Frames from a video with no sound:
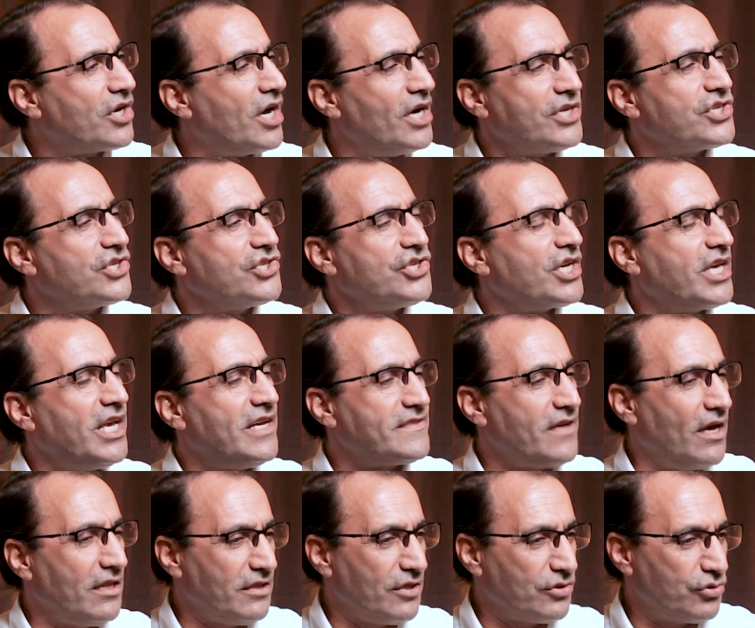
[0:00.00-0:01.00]
Kaçıncı kez
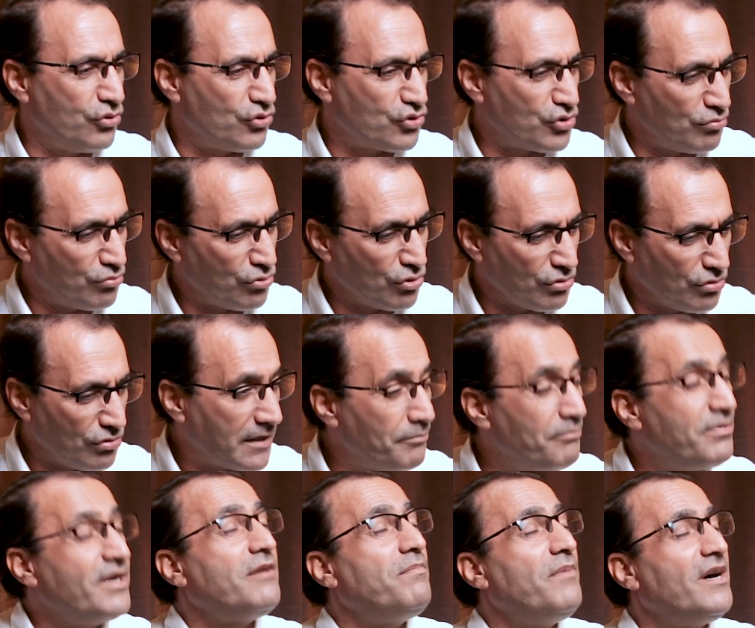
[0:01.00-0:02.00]
anlatıyorsun bunu?
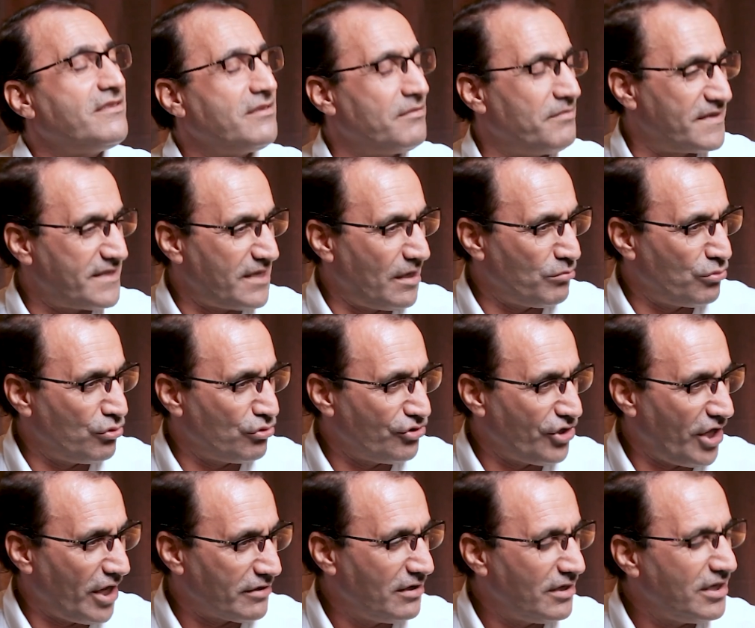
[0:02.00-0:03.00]
Bıkmadın mı sen
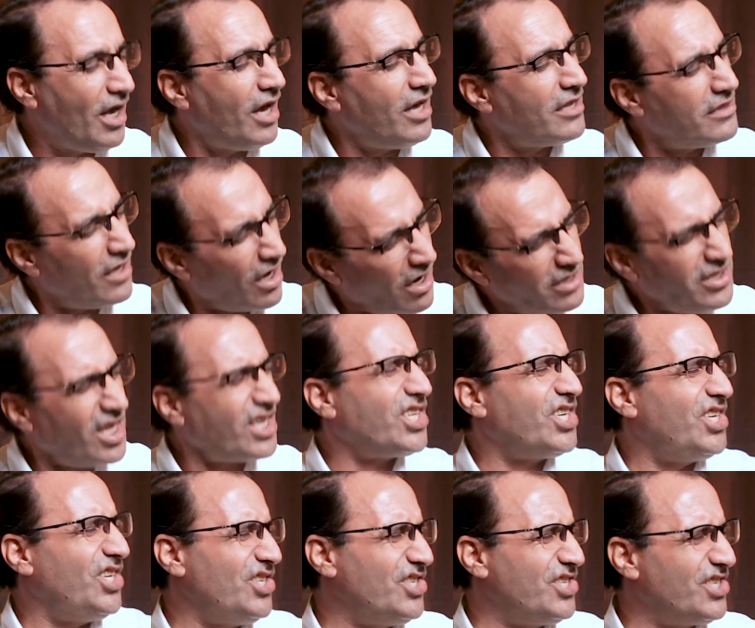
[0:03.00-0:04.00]
bunda? Ya ne kadar
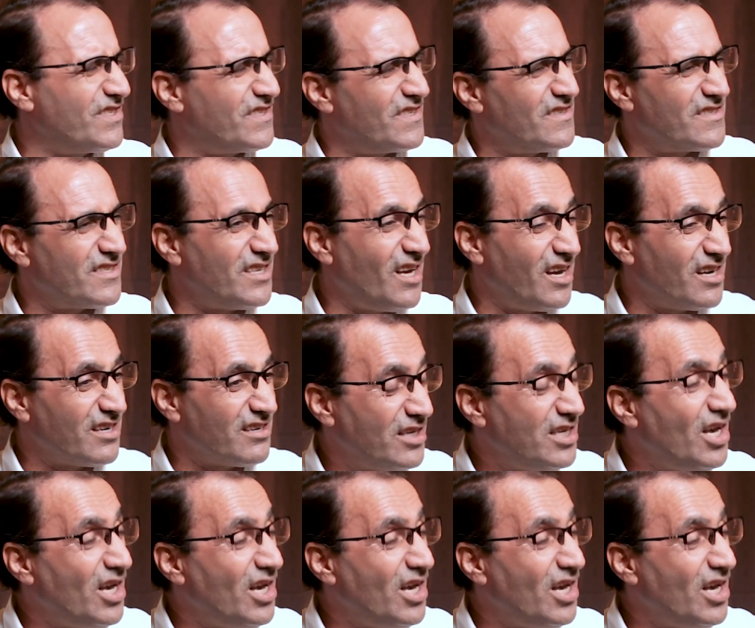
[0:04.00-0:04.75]
kincisin sen?